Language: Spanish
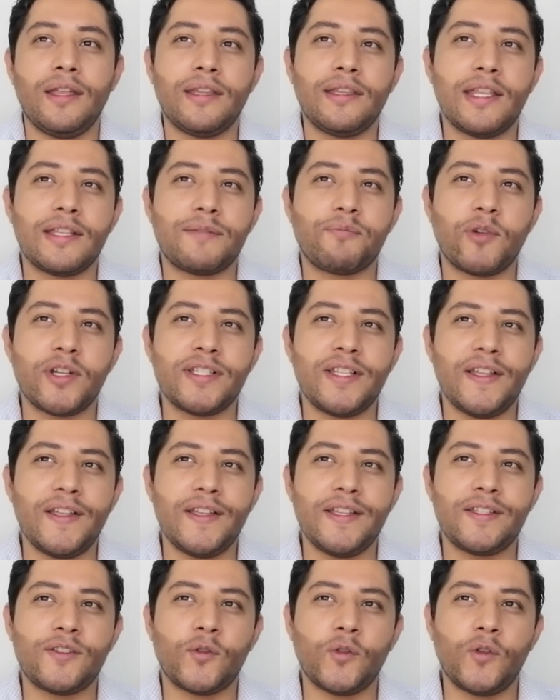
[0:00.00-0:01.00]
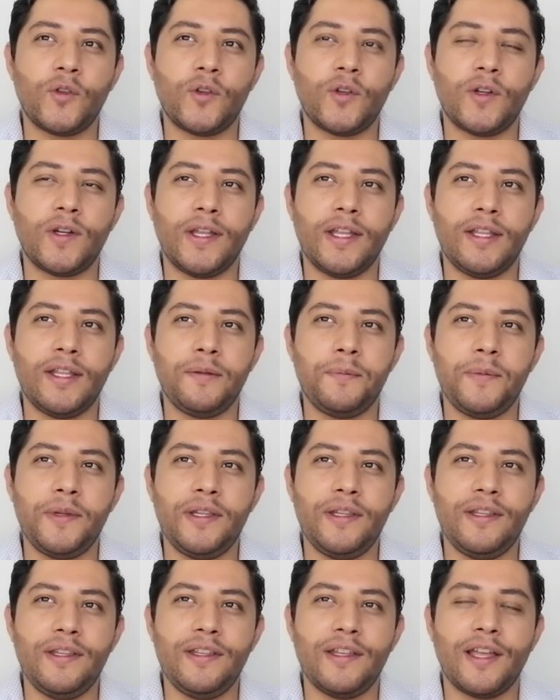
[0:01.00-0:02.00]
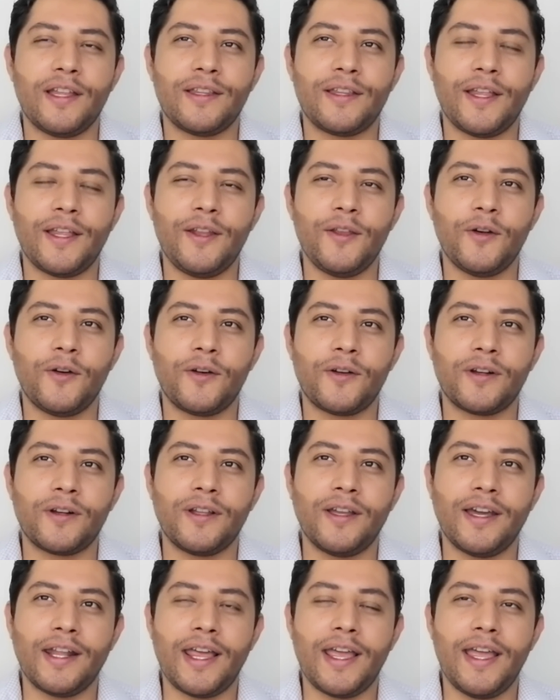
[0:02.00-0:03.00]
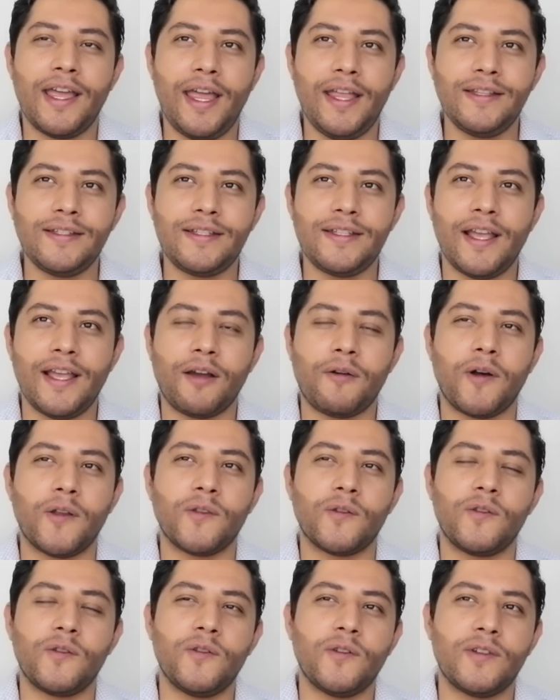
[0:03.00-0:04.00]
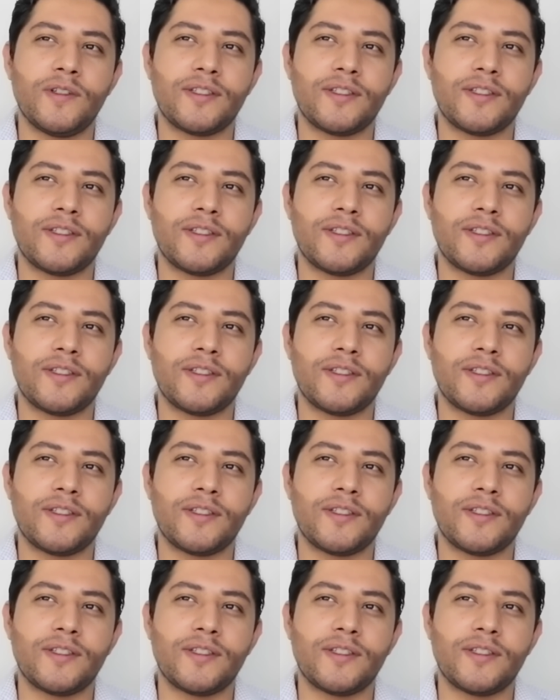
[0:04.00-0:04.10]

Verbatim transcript: Después de eso, en mi anterior creencia, cuando yo